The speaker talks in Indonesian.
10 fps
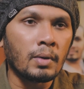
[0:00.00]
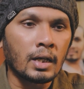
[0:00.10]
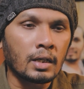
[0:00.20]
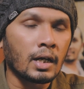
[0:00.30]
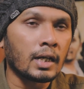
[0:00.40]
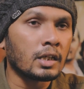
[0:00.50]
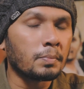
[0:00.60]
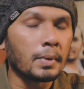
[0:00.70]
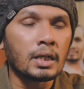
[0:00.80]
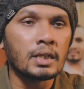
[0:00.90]
kemana ke
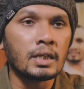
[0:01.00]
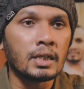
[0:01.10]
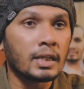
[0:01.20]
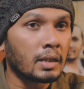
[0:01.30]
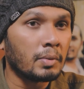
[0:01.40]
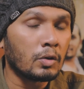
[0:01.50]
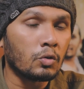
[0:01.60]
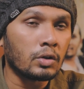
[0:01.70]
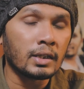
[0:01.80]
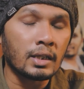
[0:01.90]
kanan apa ke kiri kita
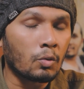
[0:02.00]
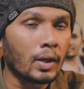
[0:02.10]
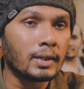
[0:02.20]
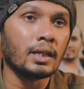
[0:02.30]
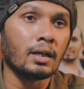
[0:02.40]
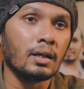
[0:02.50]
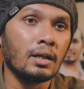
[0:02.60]
bingung kita khawatir